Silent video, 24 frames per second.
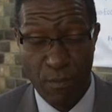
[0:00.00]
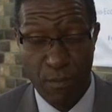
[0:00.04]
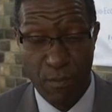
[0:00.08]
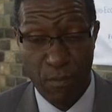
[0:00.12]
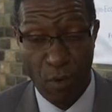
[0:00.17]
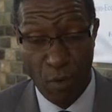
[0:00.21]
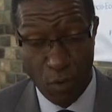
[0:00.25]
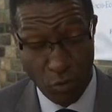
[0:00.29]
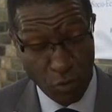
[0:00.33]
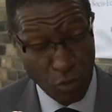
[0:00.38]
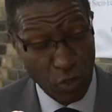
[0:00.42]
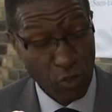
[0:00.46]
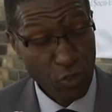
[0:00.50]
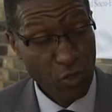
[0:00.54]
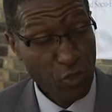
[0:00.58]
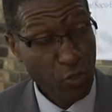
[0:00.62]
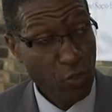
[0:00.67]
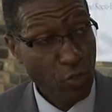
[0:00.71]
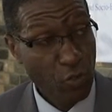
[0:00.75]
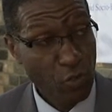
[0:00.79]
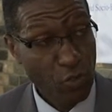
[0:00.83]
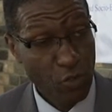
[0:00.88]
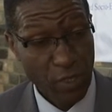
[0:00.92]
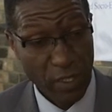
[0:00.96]
beaucoup de
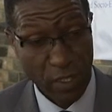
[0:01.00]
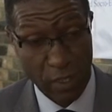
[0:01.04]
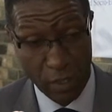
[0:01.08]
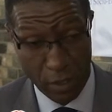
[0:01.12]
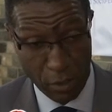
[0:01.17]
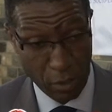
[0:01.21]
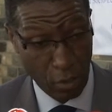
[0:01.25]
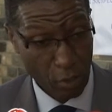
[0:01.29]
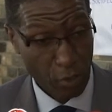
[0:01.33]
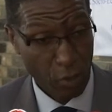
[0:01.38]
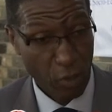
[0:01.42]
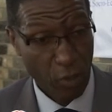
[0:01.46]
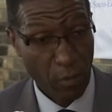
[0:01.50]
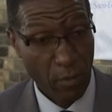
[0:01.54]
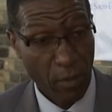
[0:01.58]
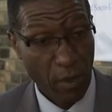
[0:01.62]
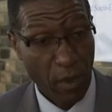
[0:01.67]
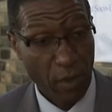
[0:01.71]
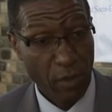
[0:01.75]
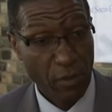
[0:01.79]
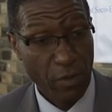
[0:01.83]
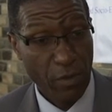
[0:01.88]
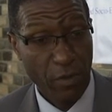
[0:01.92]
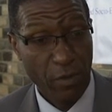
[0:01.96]
choses, non
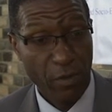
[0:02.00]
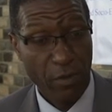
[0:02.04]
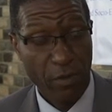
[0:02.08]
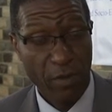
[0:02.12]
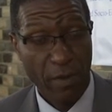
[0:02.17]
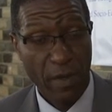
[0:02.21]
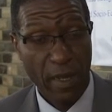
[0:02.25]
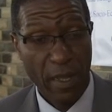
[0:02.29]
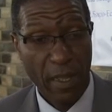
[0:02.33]
seulement de,